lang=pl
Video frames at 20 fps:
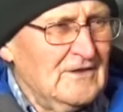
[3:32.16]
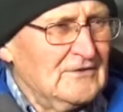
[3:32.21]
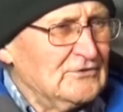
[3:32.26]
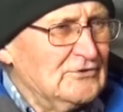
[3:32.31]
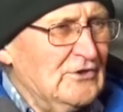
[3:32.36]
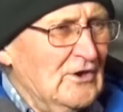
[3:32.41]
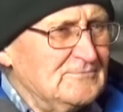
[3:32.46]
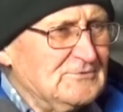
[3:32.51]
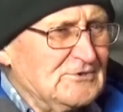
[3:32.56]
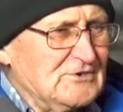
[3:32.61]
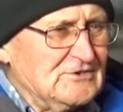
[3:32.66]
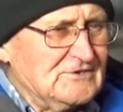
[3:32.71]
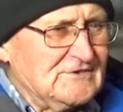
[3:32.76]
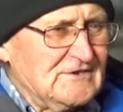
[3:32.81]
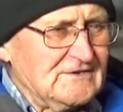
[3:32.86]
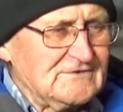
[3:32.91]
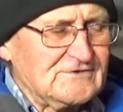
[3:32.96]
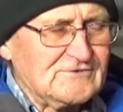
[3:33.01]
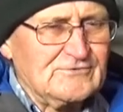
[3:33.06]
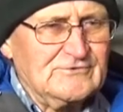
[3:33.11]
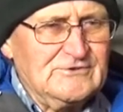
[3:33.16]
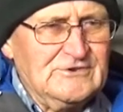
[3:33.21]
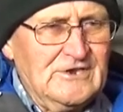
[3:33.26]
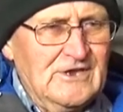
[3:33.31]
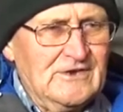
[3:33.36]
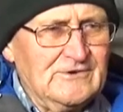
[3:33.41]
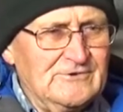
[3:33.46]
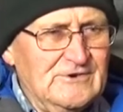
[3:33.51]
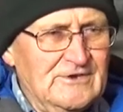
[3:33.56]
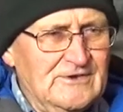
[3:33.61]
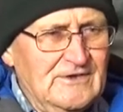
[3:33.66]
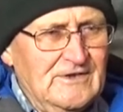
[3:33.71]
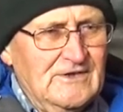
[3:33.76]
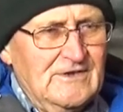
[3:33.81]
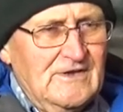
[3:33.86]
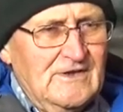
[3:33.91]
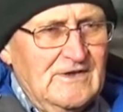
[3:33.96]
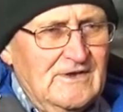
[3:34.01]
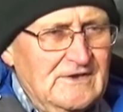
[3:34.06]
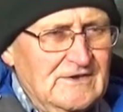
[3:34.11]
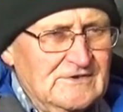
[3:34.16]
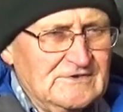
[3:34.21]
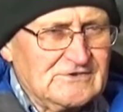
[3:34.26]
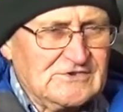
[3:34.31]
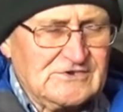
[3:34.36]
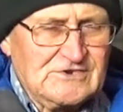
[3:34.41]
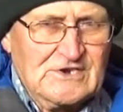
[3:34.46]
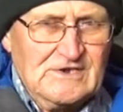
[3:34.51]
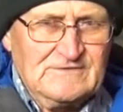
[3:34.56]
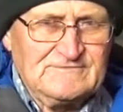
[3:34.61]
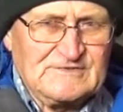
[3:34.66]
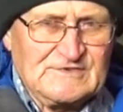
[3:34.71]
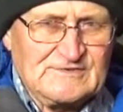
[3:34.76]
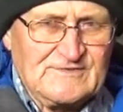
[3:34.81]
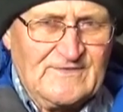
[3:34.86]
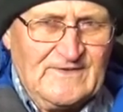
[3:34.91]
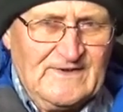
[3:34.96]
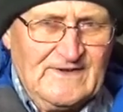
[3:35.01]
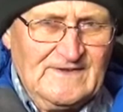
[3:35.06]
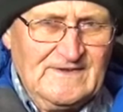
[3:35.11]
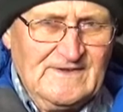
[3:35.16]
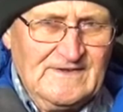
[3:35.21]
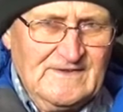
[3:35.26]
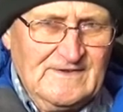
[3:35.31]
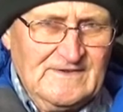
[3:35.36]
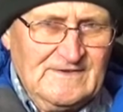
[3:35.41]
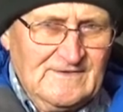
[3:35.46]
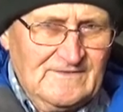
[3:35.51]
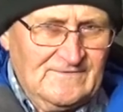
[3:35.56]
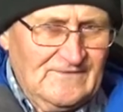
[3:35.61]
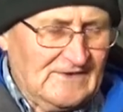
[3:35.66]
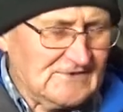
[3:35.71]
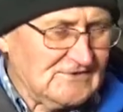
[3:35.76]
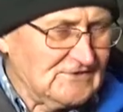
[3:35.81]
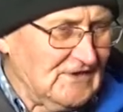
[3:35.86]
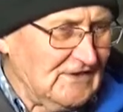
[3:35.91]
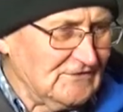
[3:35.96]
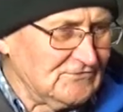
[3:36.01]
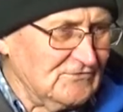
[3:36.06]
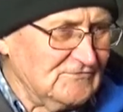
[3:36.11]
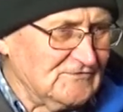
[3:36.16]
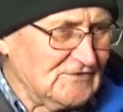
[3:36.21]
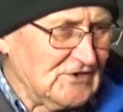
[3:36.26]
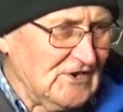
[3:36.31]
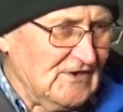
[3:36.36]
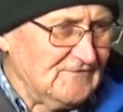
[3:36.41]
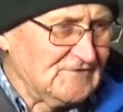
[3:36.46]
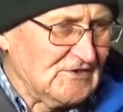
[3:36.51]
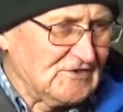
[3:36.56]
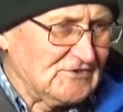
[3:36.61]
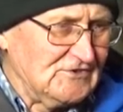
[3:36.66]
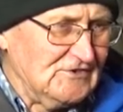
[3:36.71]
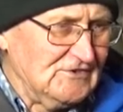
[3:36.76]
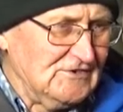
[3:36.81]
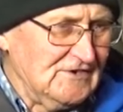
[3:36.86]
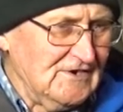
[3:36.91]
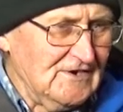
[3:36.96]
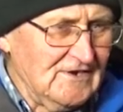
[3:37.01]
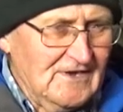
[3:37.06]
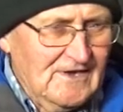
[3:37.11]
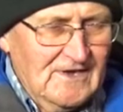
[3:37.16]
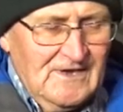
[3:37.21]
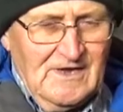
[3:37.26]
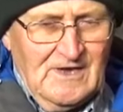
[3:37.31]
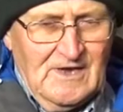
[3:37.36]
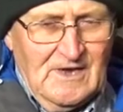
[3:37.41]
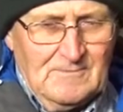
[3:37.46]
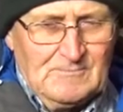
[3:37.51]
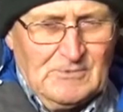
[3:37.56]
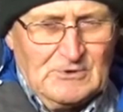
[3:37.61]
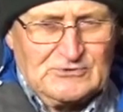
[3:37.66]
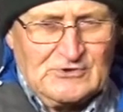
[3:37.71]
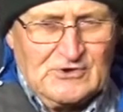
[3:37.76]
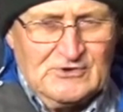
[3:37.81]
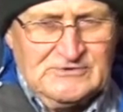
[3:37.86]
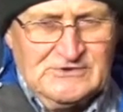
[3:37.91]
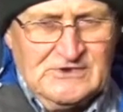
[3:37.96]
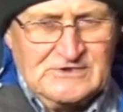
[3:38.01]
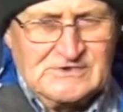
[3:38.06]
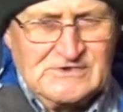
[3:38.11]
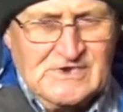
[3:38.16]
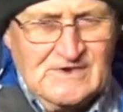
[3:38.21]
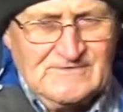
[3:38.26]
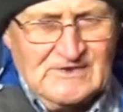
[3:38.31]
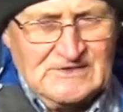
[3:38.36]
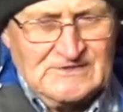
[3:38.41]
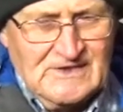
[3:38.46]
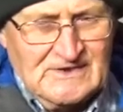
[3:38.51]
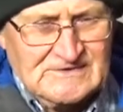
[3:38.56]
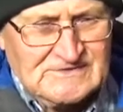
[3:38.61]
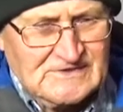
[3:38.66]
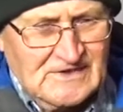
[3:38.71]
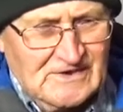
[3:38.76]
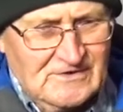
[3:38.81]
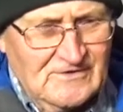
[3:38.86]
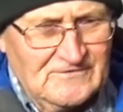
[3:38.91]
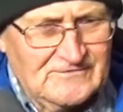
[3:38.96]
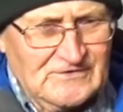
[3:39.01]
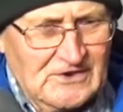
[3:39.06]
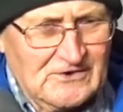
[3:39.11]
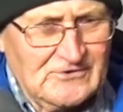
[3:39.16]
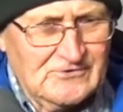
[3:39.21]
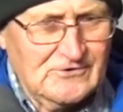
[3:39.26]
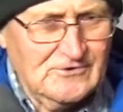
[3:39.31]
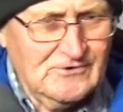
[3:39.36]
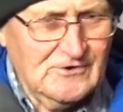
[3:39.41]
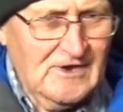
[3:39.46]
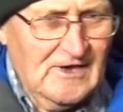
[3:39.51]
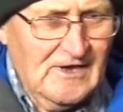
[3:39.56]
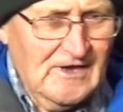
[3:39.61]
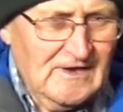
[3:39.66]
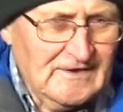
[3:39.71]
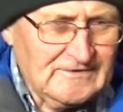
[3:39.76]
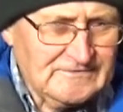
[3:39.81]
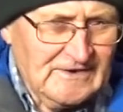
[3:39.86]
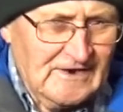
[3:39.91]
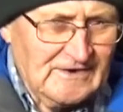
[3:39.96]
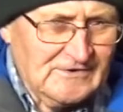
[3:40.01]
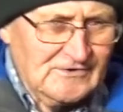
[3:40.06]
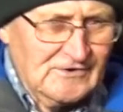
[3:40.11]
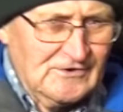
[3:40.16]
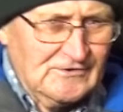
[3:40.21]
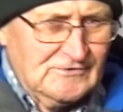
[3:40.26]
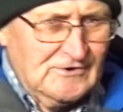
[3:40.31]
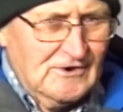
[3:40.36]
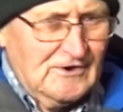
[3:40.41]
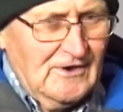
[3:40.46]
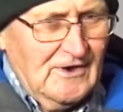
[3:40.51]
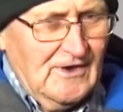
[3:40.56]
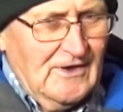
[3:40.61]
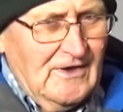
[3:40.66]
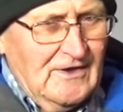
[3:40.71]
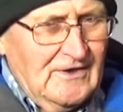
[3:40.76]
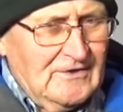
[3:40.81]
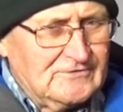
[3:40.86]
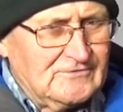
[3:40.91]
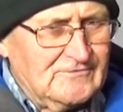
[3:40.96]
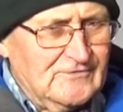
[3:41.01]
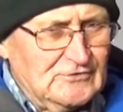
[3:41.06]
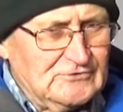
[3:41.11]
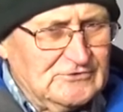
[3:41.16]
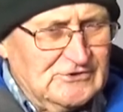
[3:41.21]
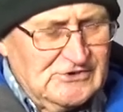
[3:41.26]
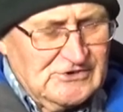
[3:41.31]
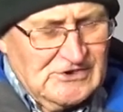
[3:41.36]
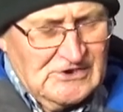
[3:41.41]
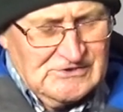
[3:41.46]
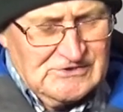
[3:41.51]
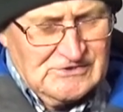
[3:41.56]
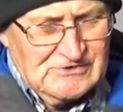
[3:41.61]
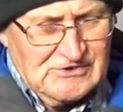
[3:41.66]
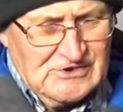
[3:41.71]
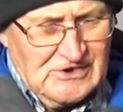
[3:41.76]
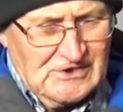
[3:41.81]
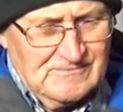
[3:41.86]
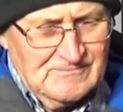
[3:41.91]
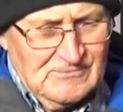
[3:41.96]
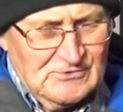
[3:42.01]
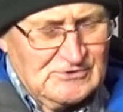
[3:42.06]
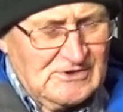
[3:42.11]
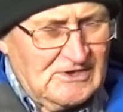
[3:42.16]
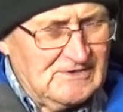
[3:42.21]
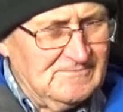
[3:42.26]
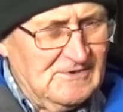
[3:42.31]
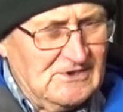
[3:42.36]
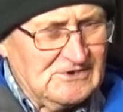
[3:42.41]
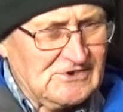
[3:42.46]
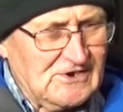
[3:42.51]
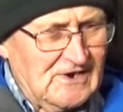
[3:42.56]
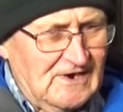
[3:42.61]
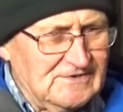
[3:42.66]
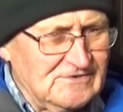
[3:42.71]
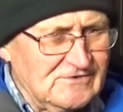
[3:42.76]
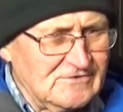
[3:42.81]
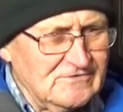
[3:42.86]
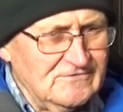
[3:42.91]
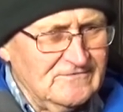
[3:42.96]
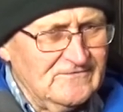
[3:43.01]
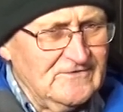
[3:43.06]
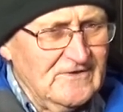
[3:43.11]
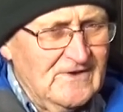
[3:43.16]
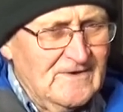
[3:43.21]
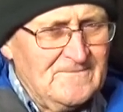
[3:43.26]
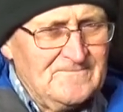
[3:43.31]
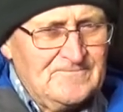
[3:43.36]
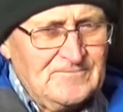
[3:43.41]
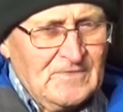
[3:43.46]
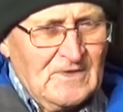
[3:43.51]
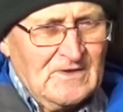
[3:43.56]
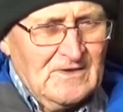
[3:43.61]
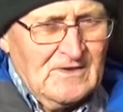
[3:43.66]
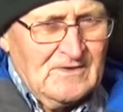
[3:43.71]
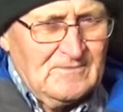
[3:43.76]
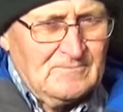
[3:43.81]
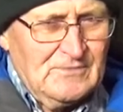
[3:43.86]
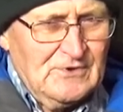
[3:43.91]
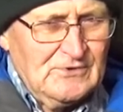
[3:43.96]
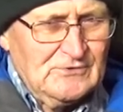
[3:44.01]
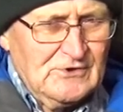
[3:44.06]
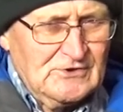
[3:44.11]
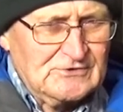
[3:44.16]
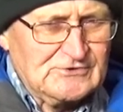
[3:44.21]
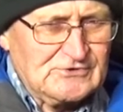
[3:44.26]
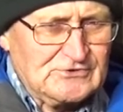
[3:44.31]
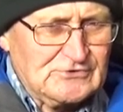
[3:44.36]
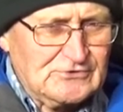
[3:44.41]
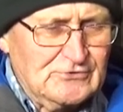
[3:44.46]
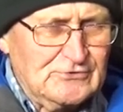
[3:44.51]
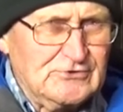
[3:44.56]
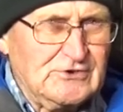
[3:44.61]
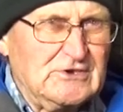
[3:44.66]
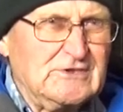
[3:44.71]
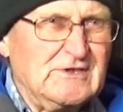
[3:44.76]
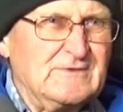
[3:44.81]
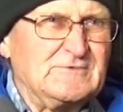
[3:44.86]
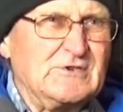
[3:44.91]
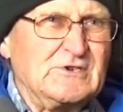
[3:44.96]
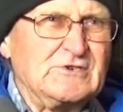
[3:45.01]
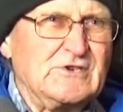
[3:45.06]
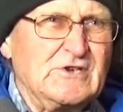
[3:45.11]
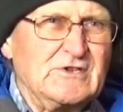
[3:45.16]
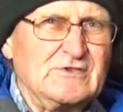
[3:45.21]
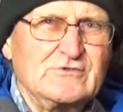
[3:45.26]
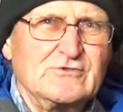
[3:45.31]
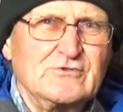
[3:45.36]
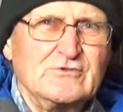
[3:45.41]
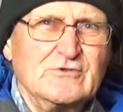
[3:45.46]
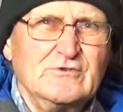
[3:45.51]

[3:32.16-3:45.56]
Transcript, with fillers: Do Dobczyce słynęły z szewstwa warsztatów szewskich. Pod koniec XIX wieku na około 2700 mieszkańców było 170,